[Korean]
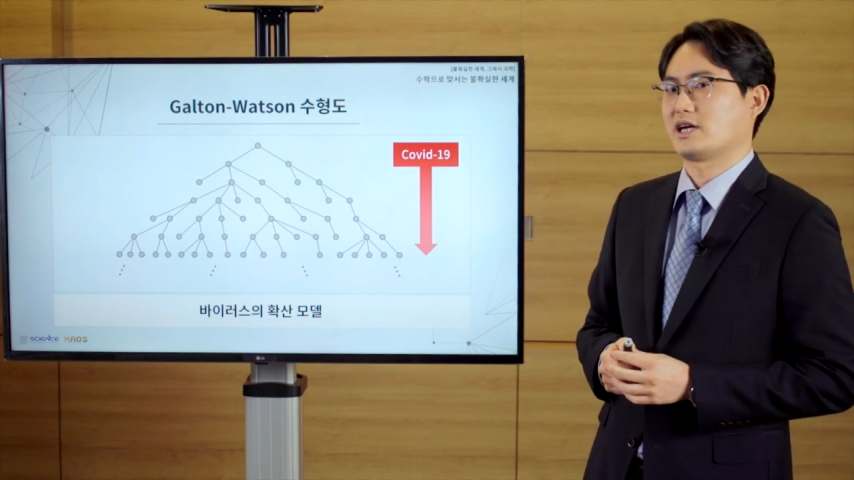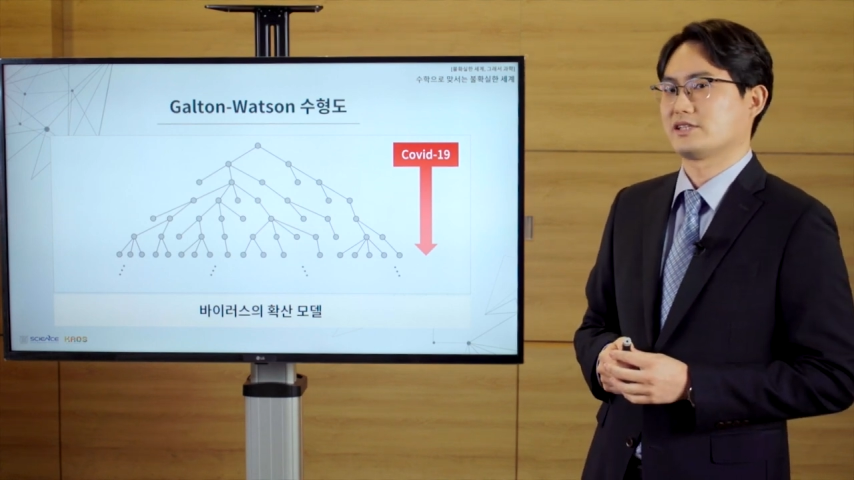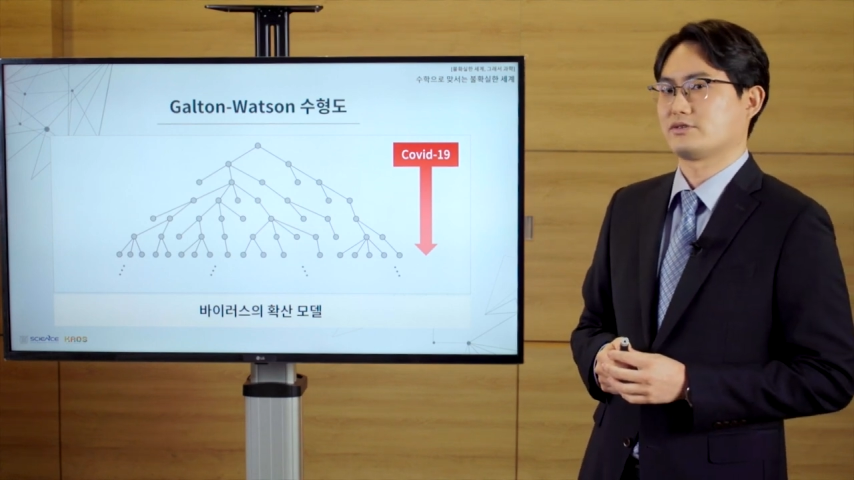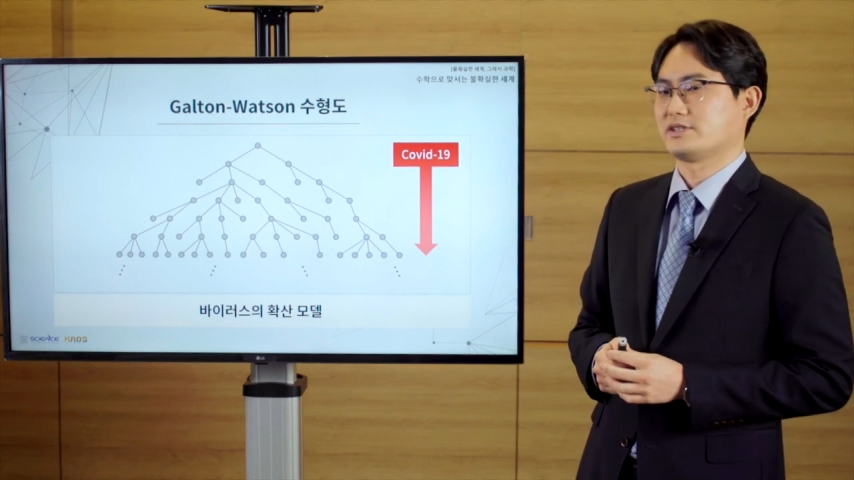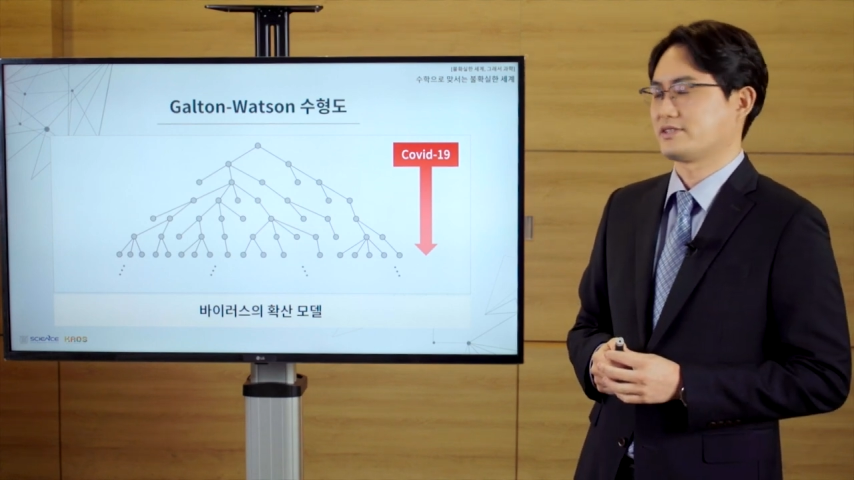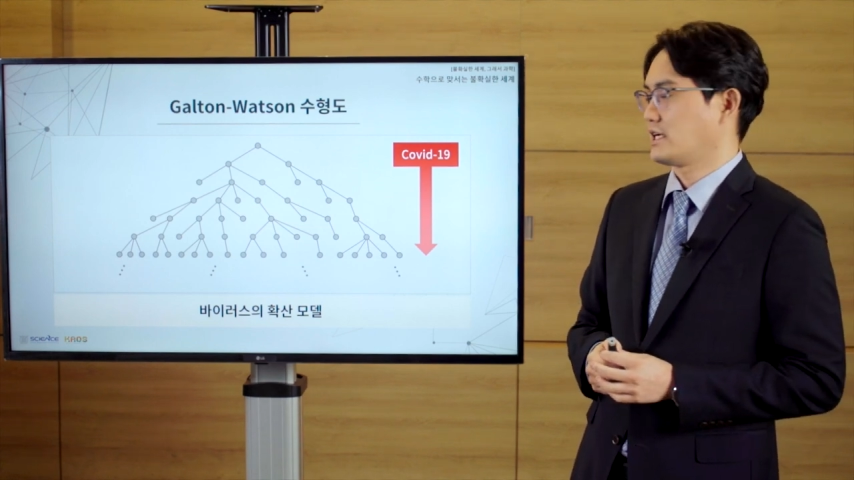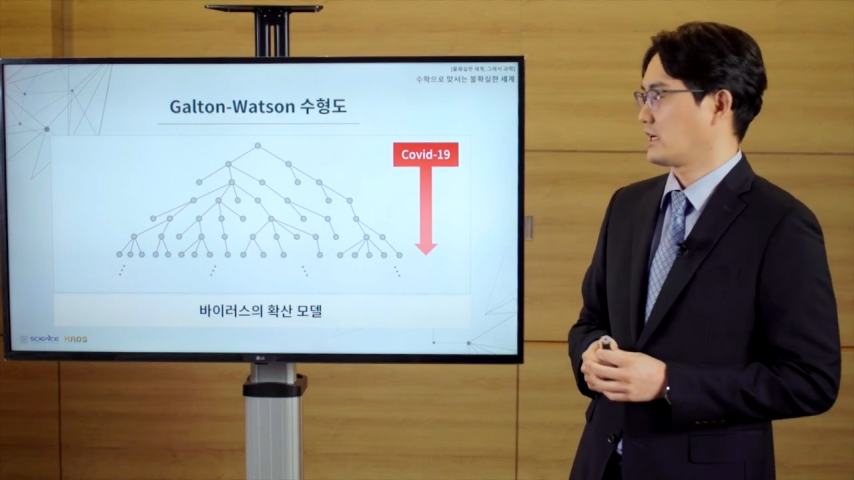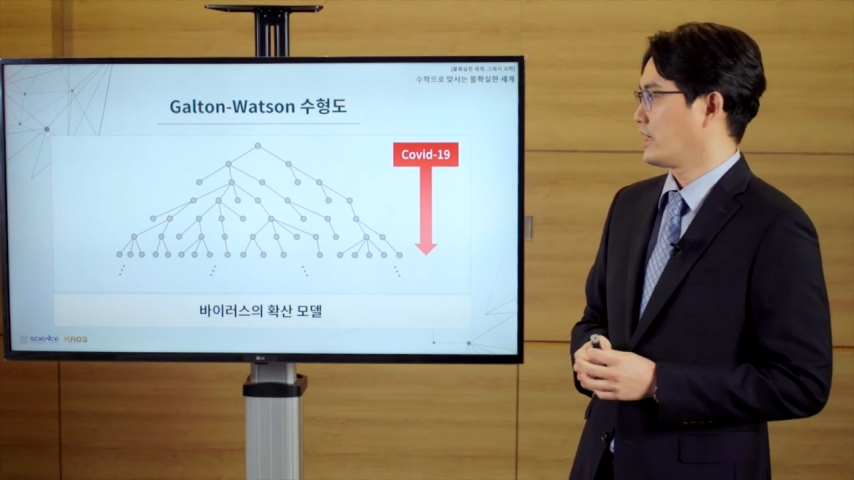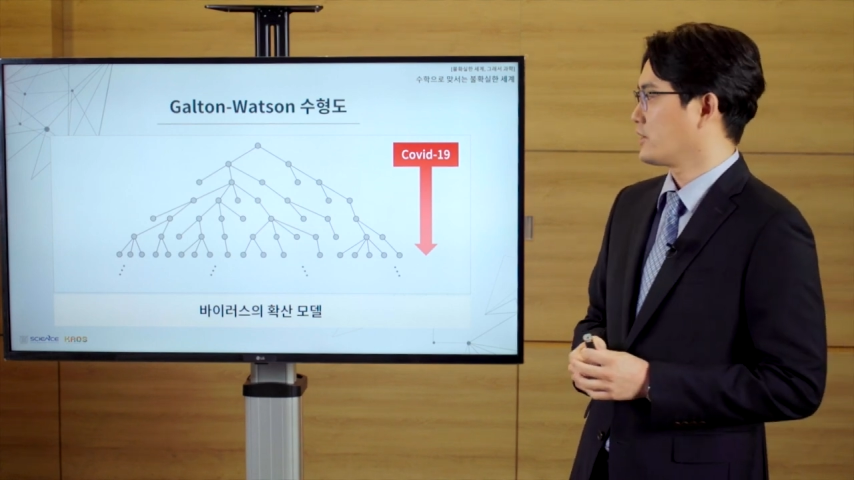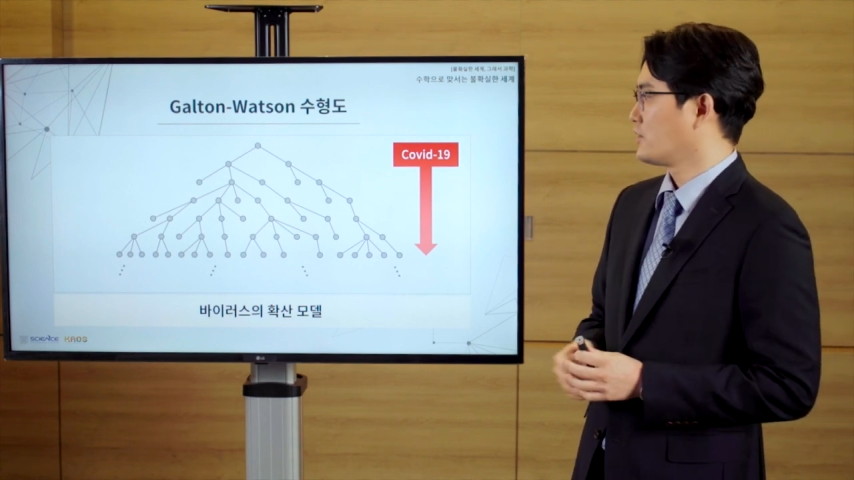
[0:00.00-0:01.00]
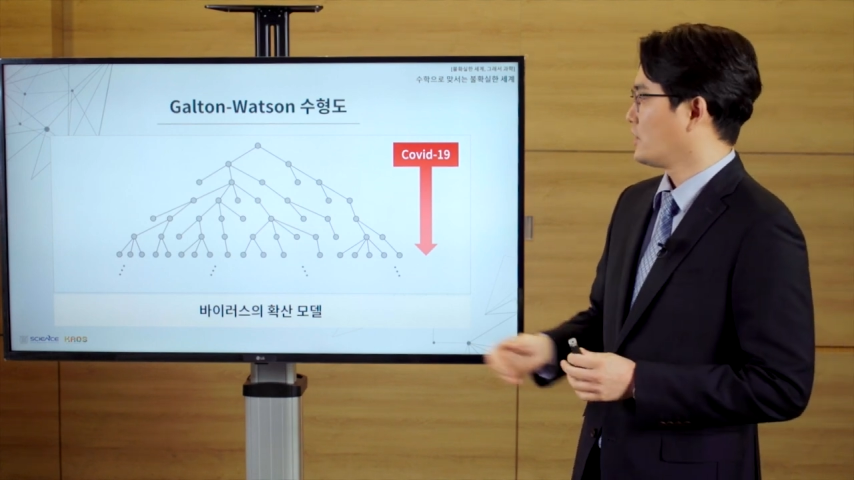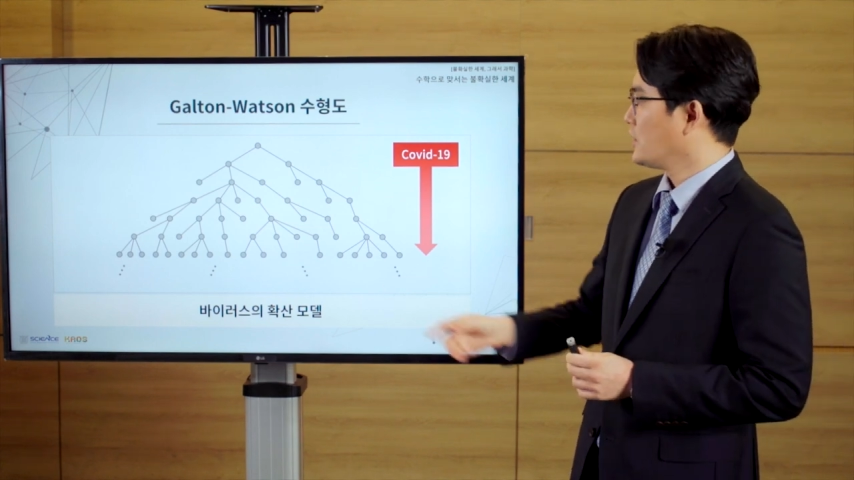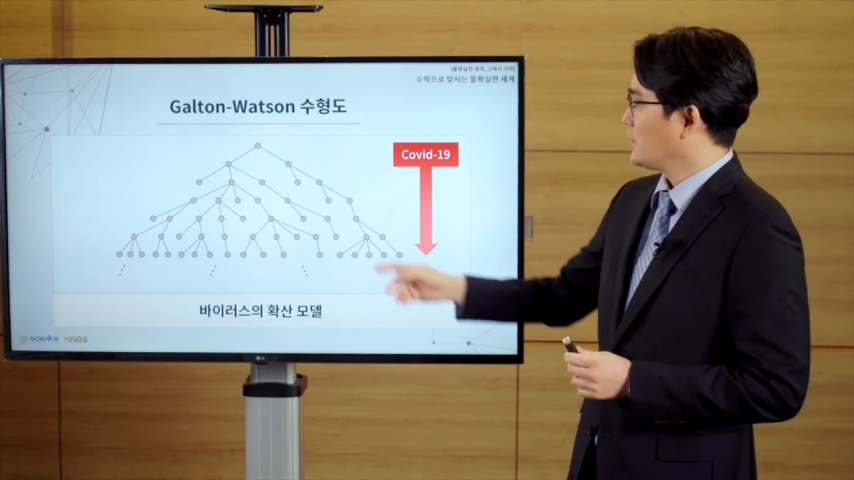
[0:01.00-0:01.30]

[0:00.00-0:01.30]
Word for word: 가지고 있어야 할까요?